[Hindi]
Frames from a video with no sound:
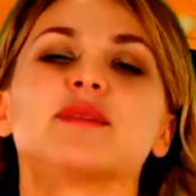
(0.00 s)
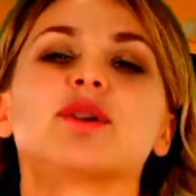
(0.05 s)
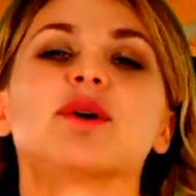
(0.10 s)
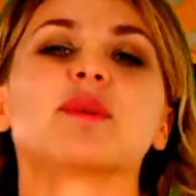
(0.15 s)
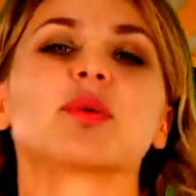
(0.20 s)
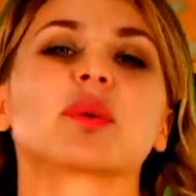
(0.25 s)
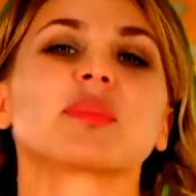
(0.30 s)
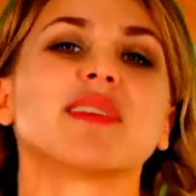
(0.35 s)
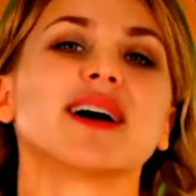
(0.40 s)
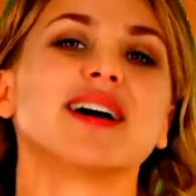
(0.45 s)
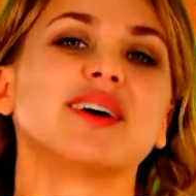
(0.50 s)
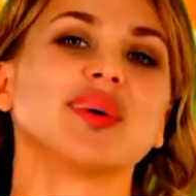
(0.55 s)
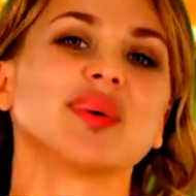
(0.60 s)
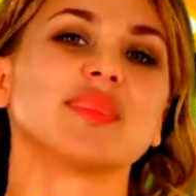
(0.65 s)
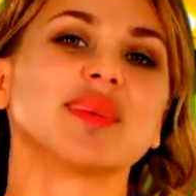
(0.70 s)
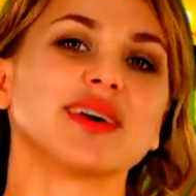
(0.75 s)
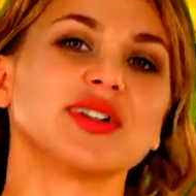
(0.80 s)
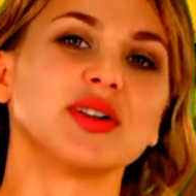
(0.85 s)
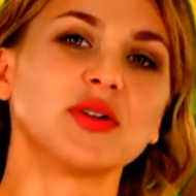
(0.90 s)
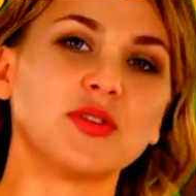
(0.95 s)
कहो माँ को
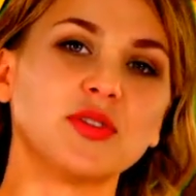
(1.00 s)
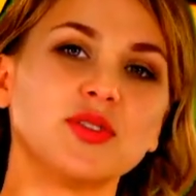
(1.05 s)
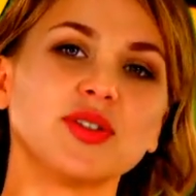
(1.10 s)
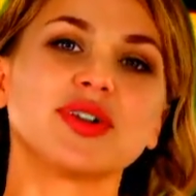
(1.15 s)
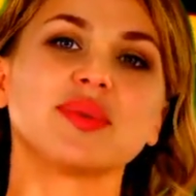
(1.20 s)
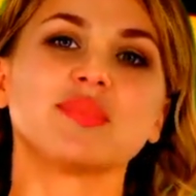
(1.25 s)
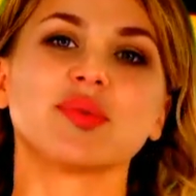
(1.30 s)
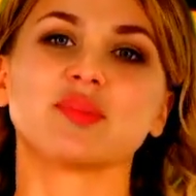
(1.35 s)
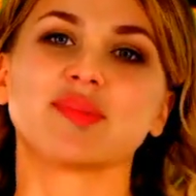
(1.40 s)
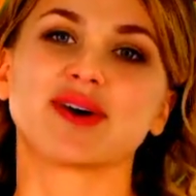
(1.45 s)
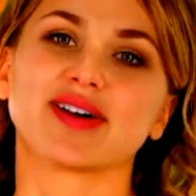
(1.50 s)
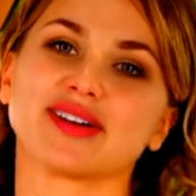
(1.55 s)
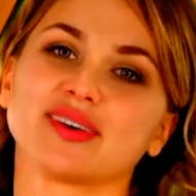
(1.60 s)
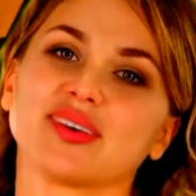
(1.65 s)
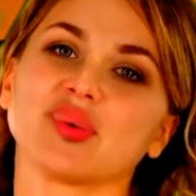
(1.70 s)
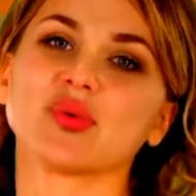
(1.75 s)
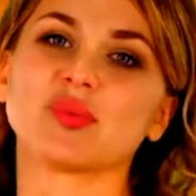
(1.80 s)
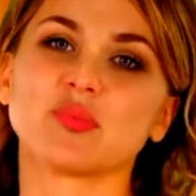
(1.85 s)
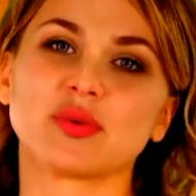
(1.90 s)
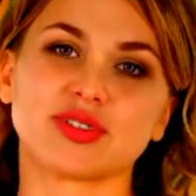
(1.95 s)
मदर्स डे
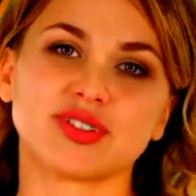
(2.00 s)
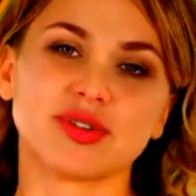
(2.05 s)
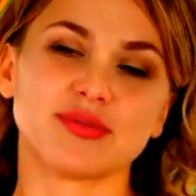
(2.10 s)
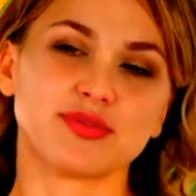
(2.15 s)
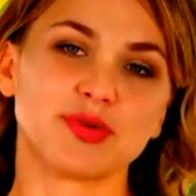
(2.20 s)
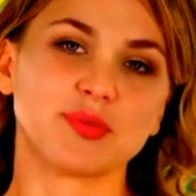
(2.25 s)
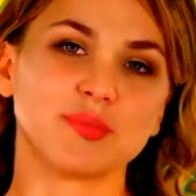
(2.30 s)
मुबारक हो मुझे